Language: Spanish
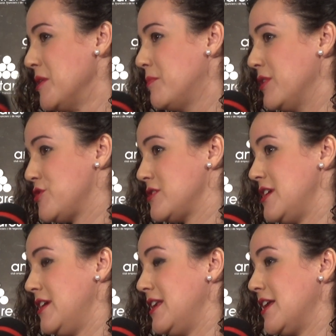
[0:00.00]
Pues
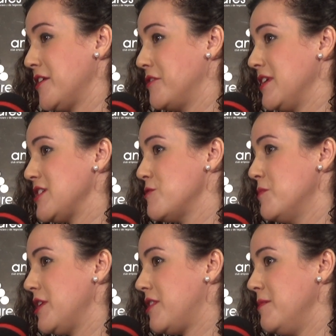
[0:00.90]
eh, La Rinconada es un
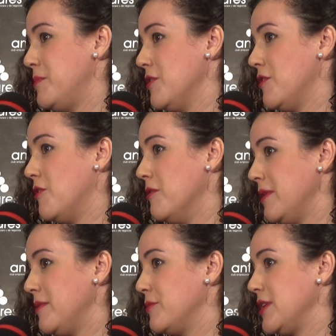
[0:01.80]
municipio
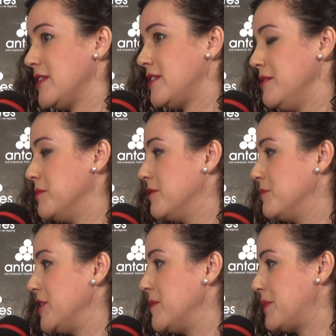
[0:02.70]
joven, muy activo,
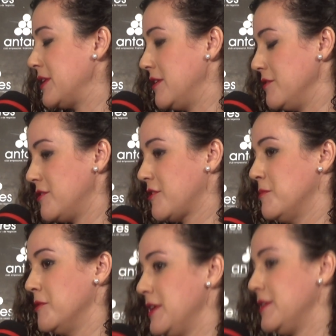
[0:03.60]
muy emprendedor.
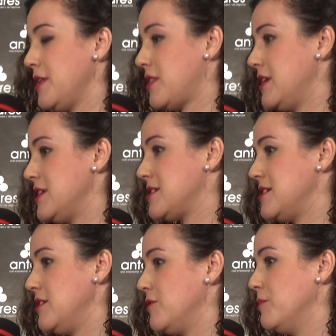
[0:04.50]
Como bien dices,
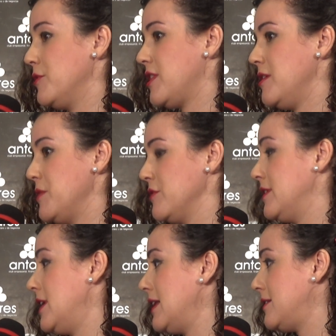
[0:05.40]
es un municipio
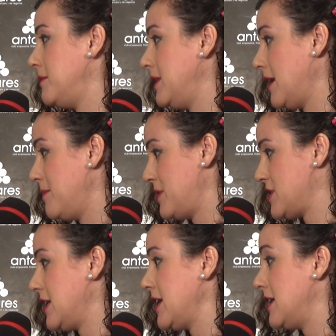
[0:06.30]
donde la actividad
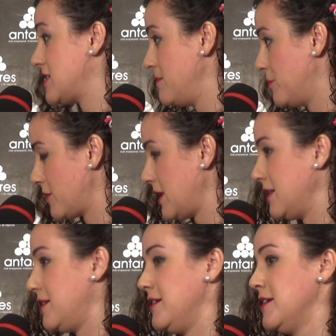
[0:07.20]
empresarial es
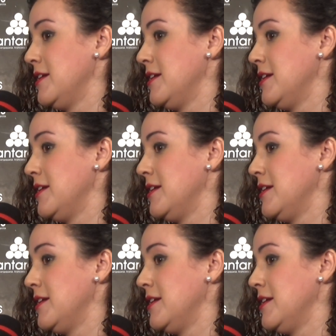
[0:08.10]
importante